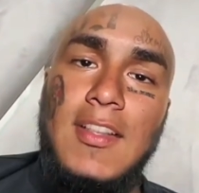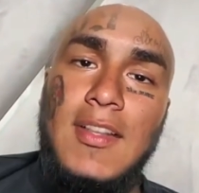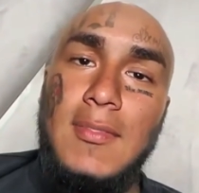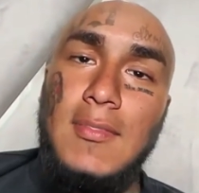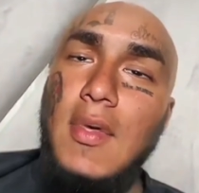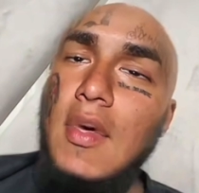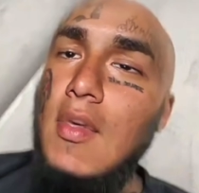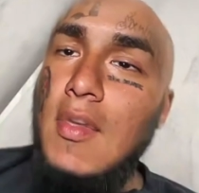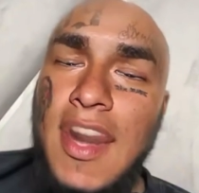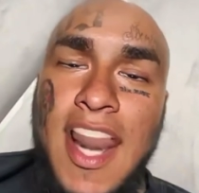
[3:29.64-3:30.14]

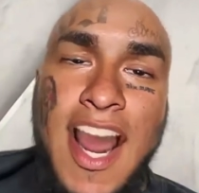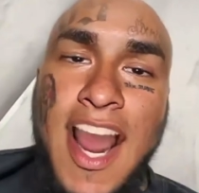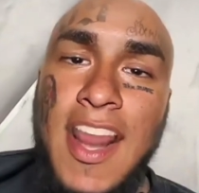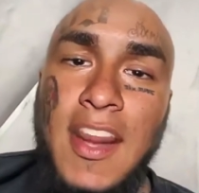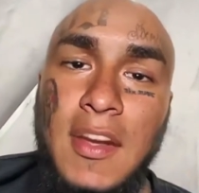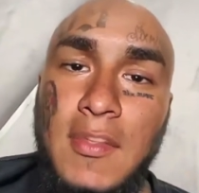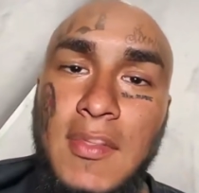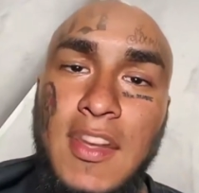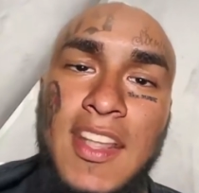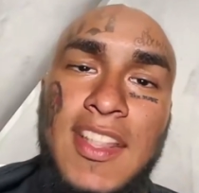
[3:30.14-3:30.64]
Bon, là,
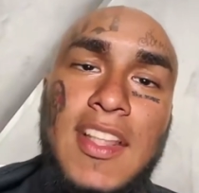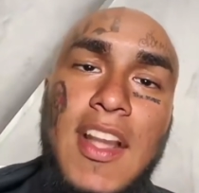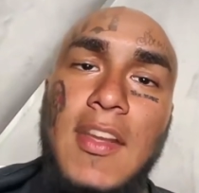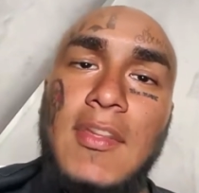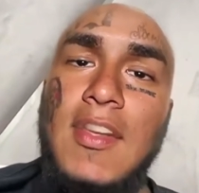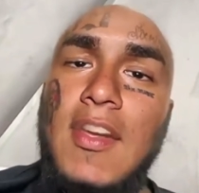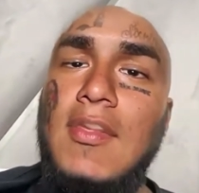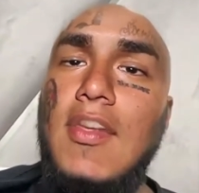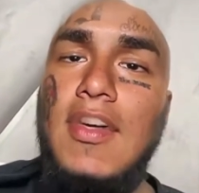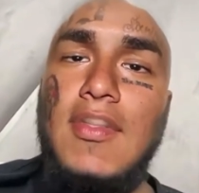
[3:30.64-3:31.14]
il vit sa
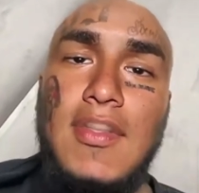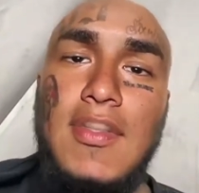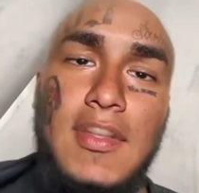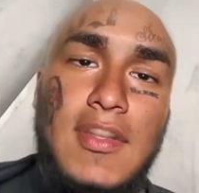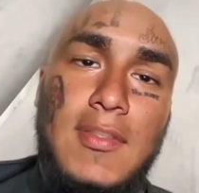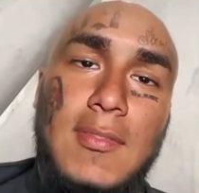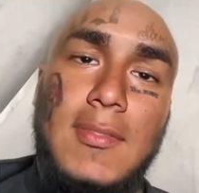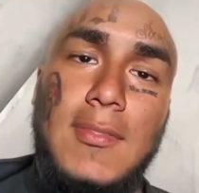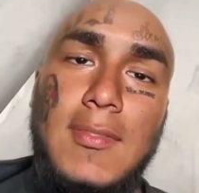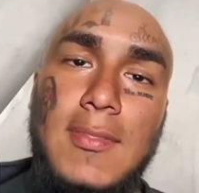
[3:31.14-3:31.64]
vivance.
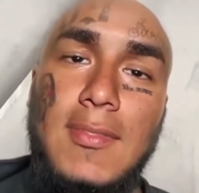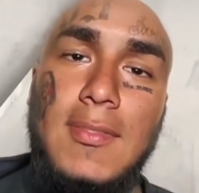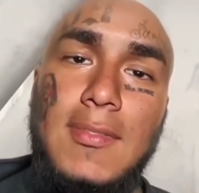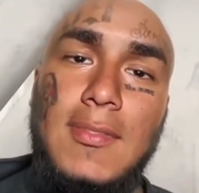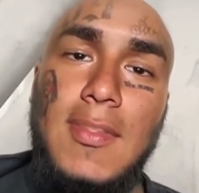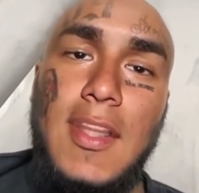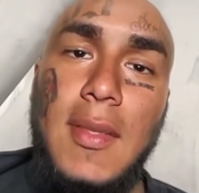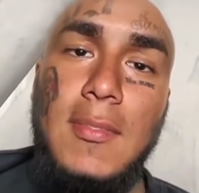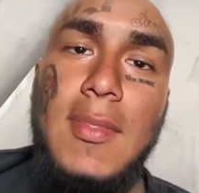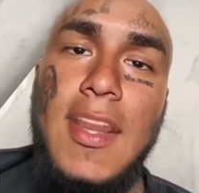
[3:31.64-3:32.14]

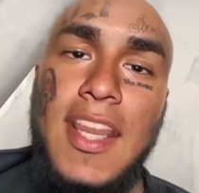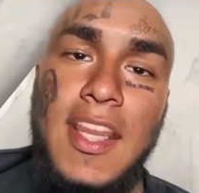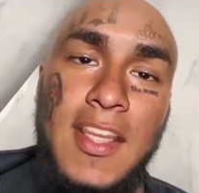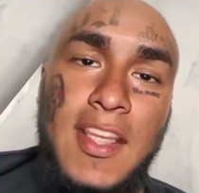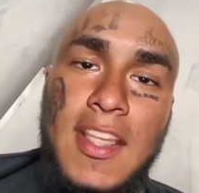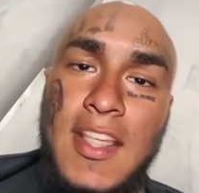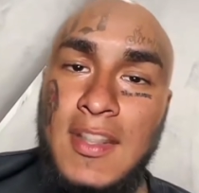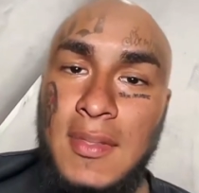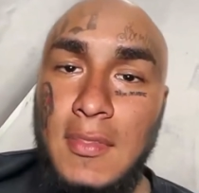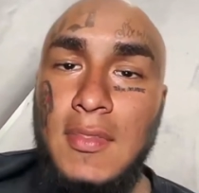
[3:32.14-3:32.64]
Mais
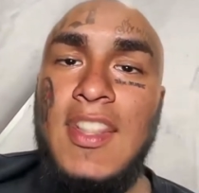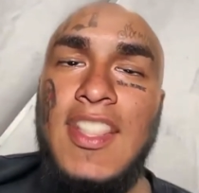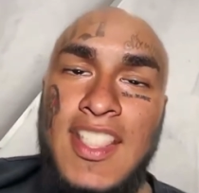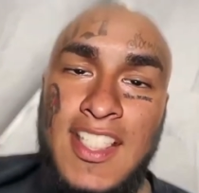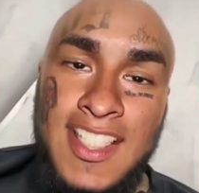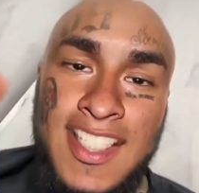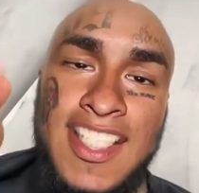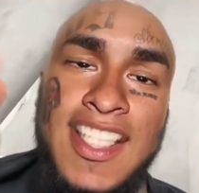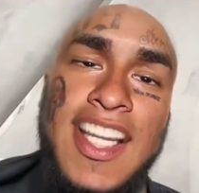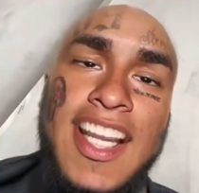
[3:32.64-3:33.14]
ils ont
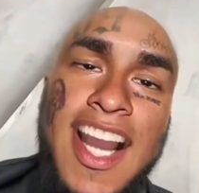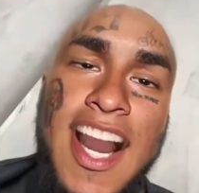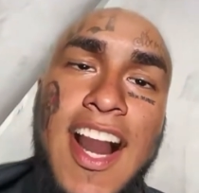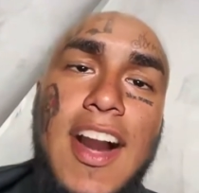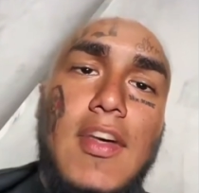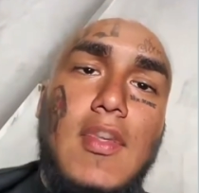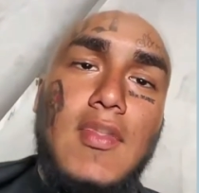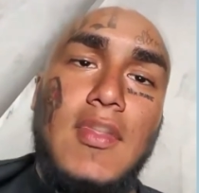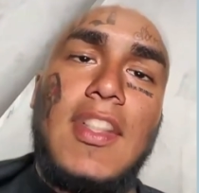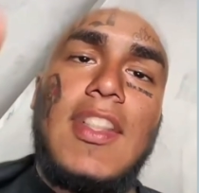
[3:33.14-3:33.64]
6-6K
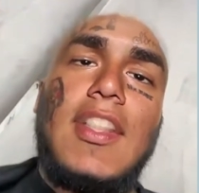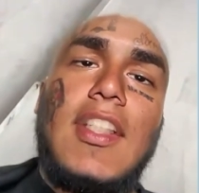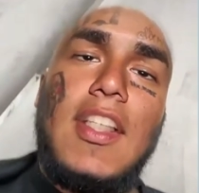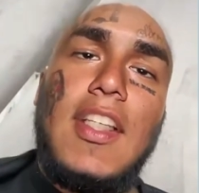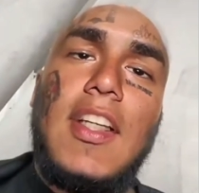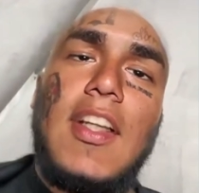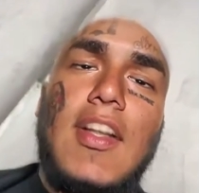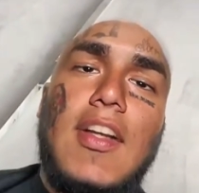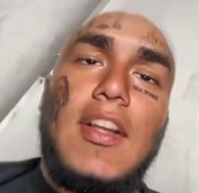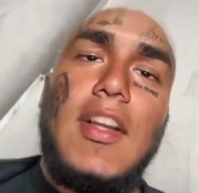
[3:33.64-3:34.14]
aussi.
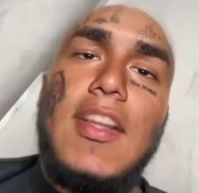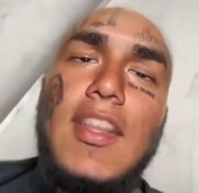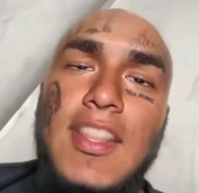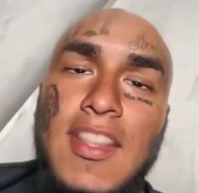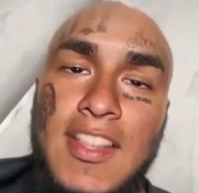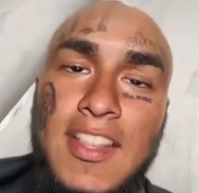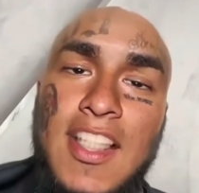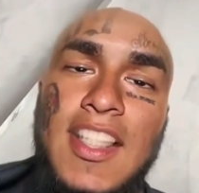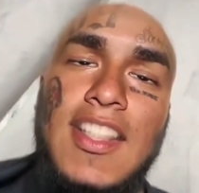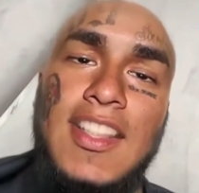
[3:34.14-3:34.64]

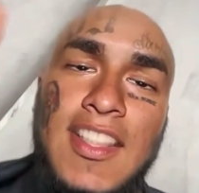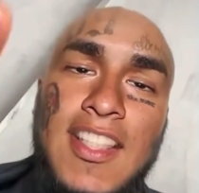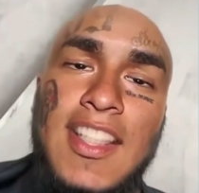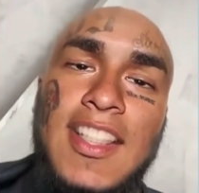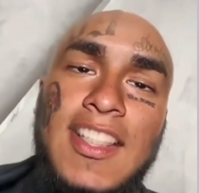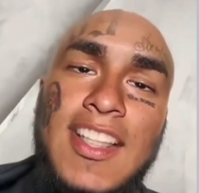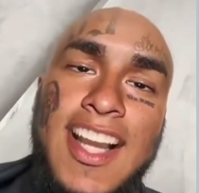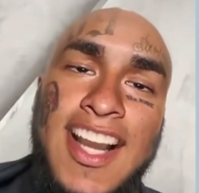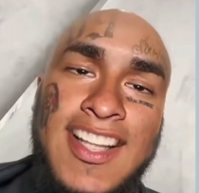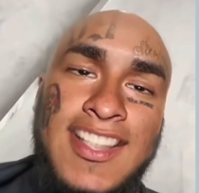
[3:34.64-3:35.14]

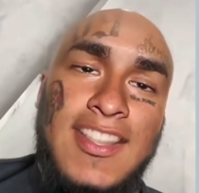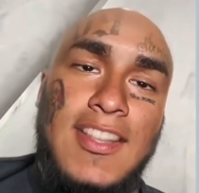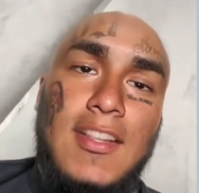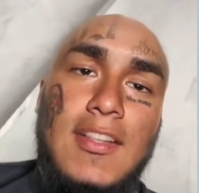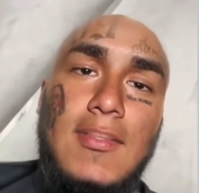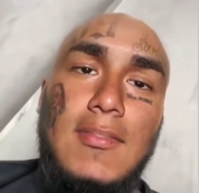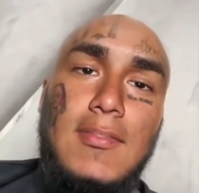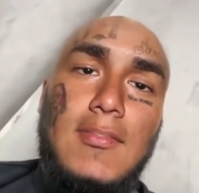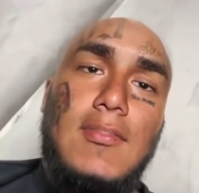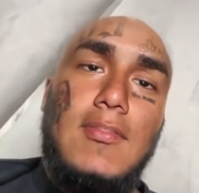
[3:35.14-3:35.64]
6-6-4.
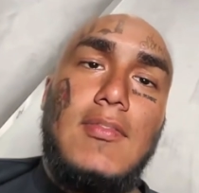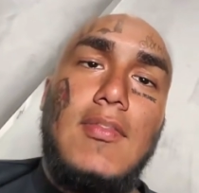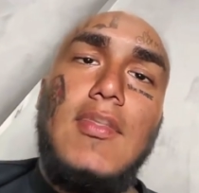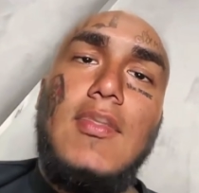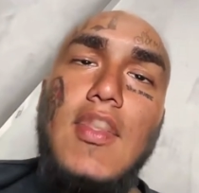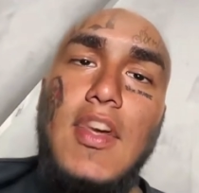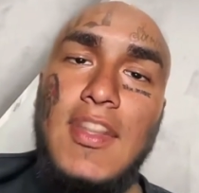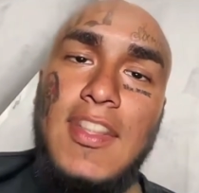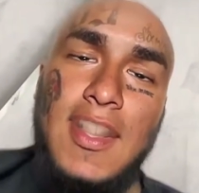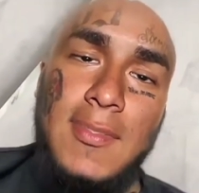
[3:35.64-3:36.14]
Ne
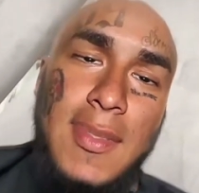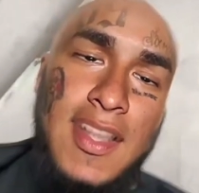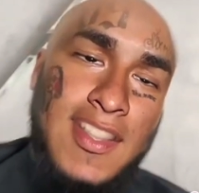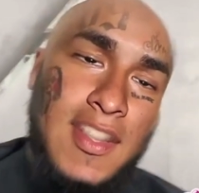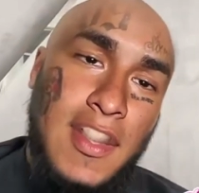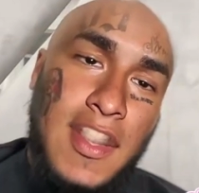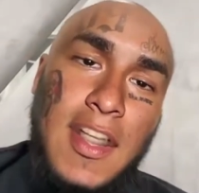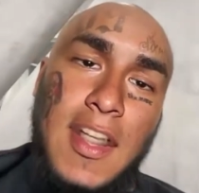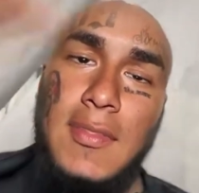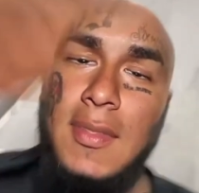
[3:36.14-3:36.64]
forcez pas
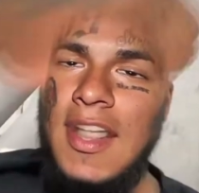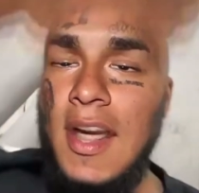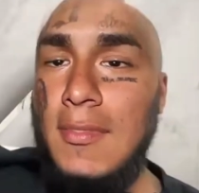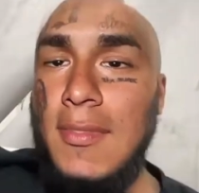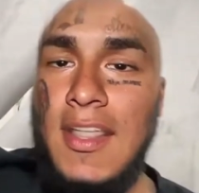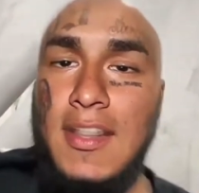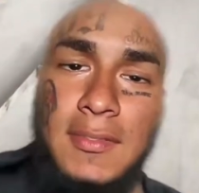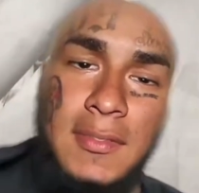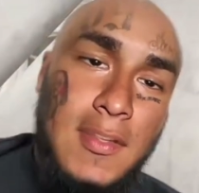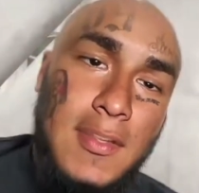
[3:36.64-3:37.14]
à les Wichamil.